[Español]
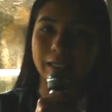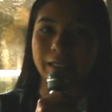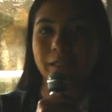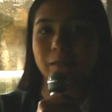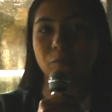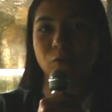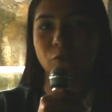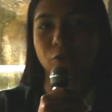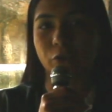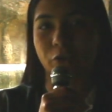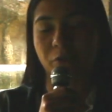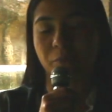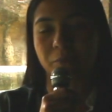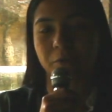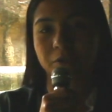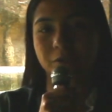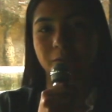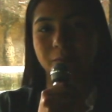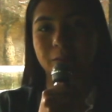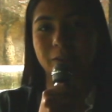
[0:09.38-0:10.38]
en el Museo
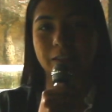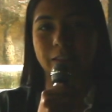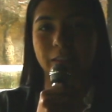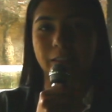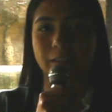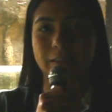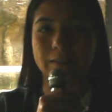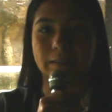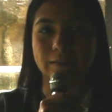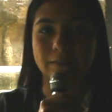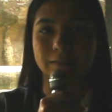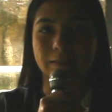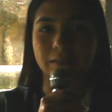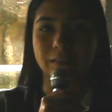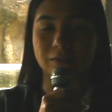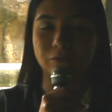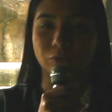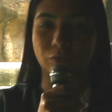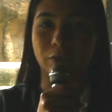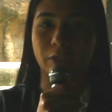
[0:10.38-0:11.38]
Departamental de Ciencias
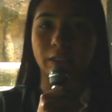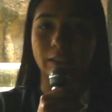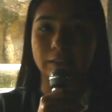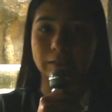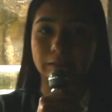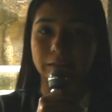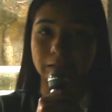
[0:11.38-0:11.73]
Naturales